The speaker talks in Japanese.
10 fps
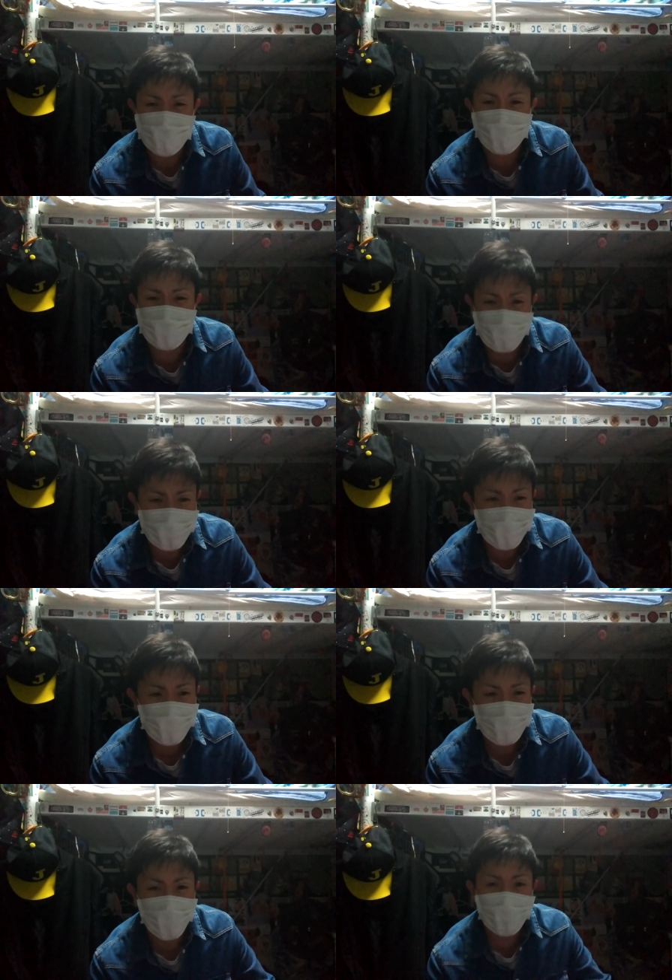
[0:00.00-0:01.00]
こ悪いから、
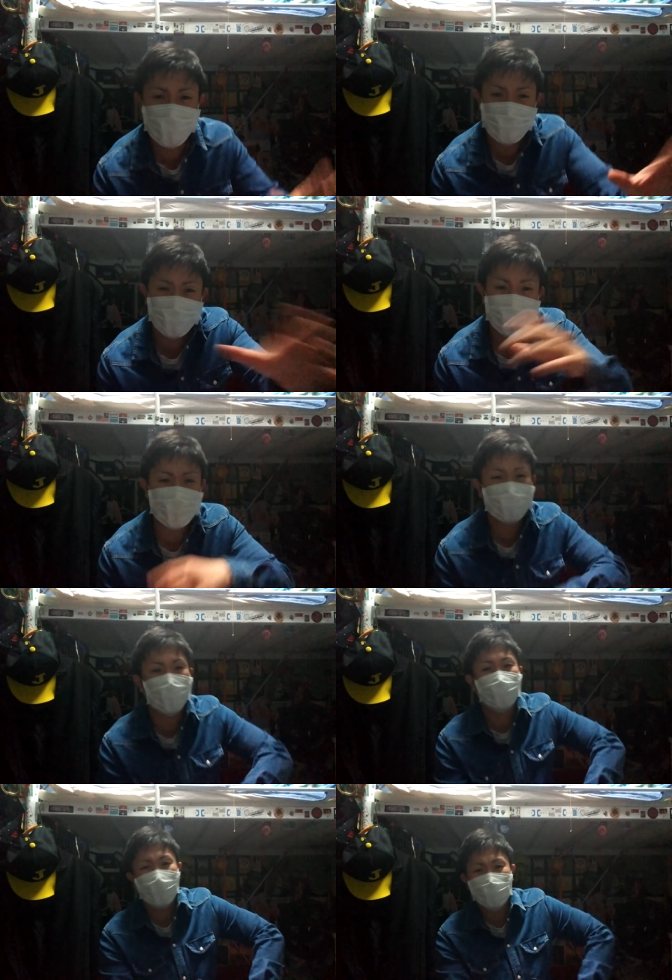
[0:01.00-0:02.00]
で、他の職人さん
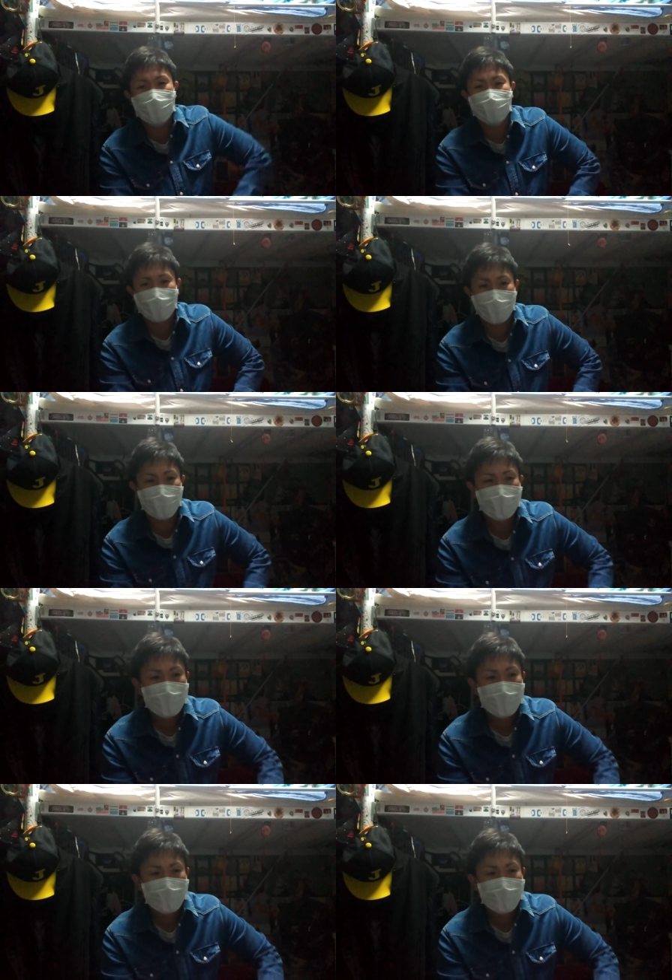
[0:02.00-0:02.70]
とかもね、見てるから、